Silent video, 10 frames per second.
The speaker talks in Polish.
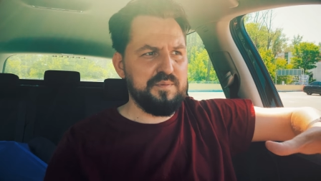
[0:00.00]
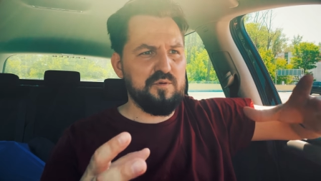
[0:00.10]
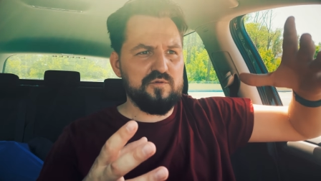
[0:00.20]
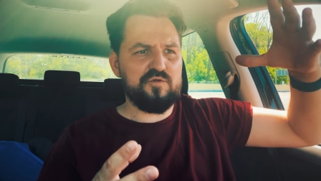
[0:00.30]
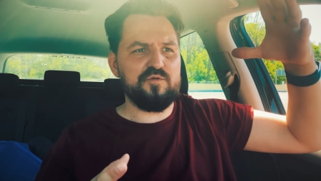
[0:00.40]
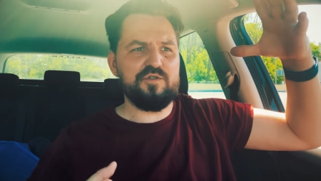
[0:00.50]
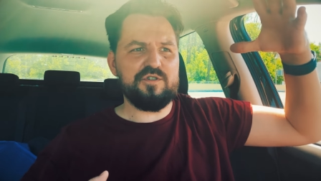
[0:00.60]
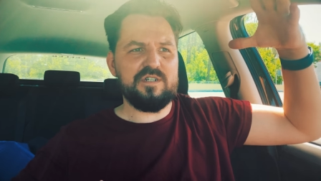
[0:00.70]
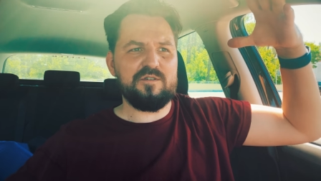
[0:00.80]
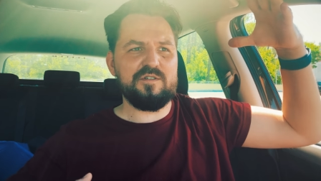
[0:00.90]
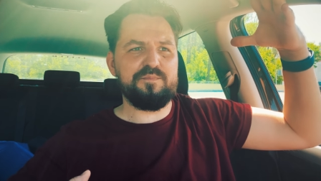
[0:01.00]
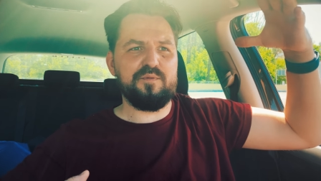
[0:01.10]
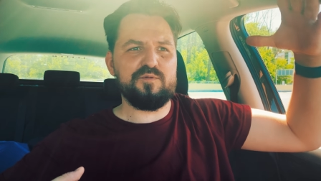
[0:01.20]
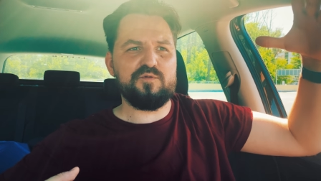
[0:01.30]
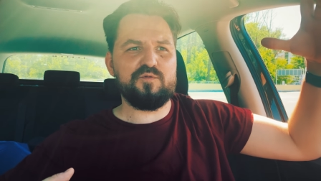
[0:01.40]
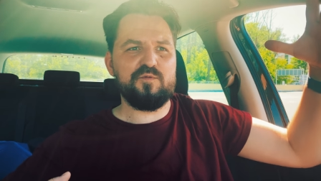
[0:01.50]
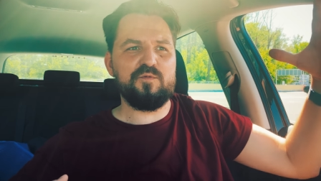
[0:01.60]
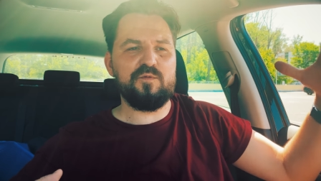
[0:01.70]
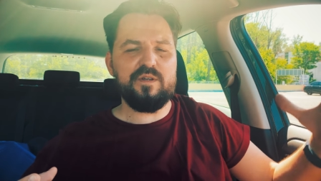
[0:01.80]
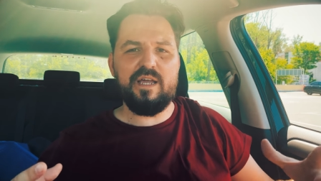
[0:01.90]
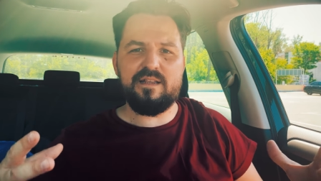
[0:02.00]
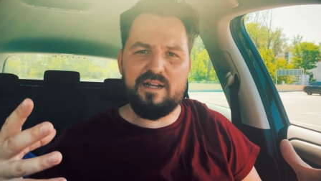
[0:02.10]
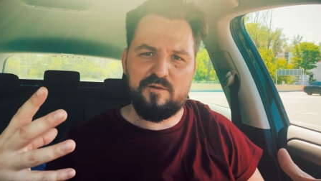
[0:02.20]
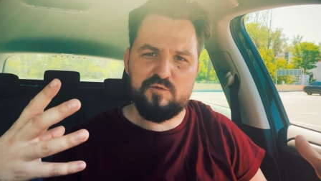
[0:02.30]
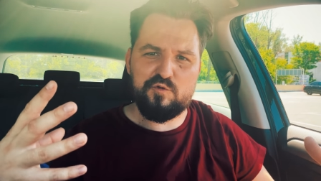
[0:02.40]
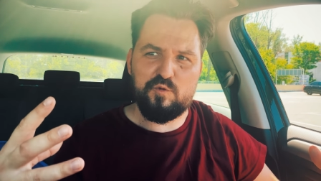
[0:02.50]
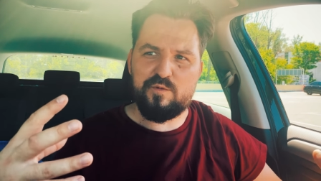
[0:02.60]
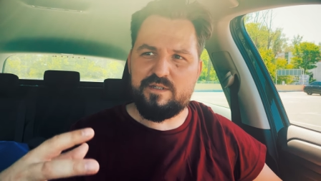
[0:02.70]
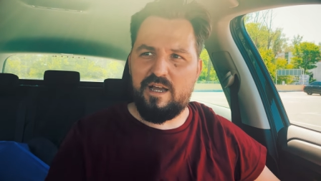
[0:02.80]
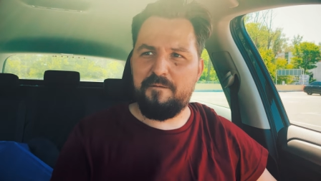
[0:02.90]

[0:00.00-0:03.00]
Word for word: było czuć, że to jest po prostu jedna konstrukcja